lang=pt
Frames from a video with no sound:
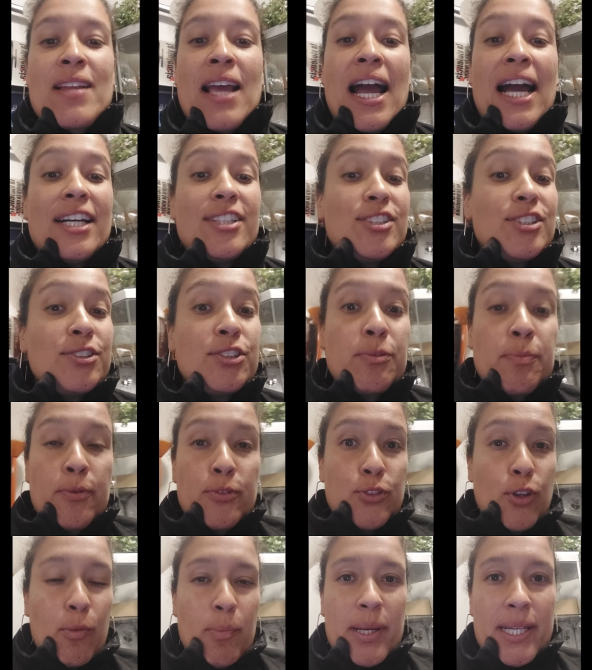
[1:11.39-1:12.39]
Aí a gente, tipo,
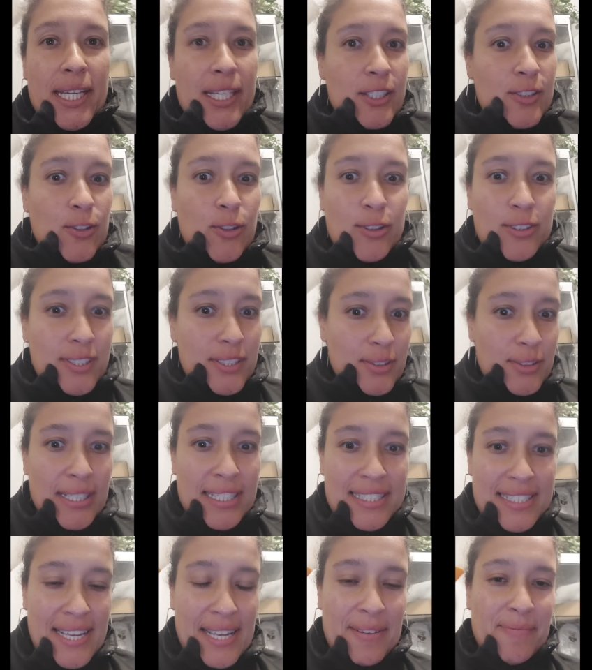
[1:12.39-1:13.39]
usou o banheiro e não conseguiu
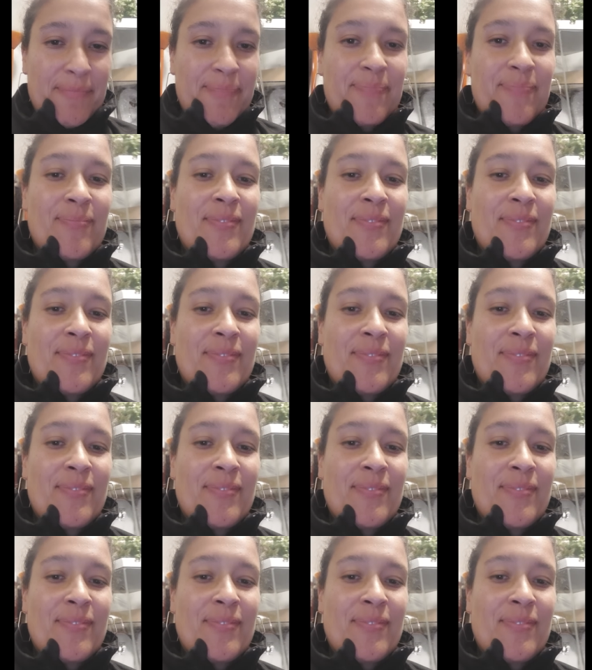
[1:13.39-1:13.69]
descer.